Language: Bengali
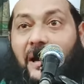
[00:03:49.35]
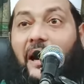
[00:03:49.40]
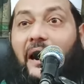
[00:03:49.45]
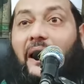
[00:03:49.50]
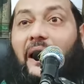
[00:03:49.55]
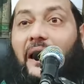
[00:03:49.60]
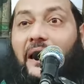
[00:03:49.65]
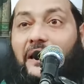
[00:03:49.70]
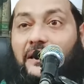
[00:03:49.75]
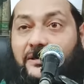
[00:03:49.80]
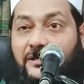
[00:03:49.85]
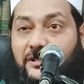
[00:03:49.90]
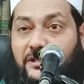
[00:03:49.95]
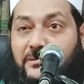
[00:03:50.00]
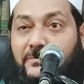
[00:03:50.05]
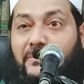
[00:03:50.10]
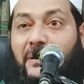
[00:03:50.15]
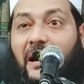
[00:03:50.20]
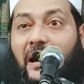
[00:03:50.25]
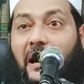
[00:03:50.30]
আই আল
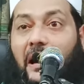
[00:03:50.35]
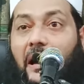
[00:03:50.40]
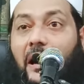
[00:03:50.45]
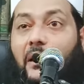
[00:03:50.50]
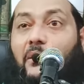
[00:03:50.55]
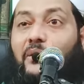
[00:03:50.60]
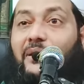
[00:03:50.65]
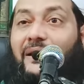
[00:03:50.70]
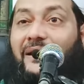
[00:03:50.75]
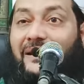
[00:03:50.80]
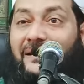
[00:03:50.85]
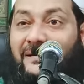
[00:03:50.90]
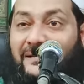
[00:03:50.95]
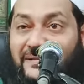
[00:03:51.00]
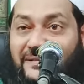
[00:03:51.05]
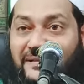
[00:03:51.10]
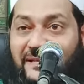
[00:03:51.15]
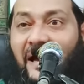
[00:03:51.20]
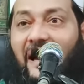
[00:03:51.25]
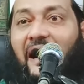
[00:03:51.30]
জিমা আউল
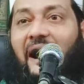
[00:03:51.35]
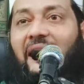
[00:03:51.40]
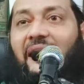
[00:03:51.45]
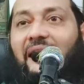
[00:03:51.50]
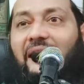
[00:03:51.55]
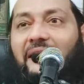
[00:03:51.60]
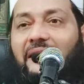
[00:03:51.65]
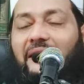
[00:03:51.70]
ইংজাল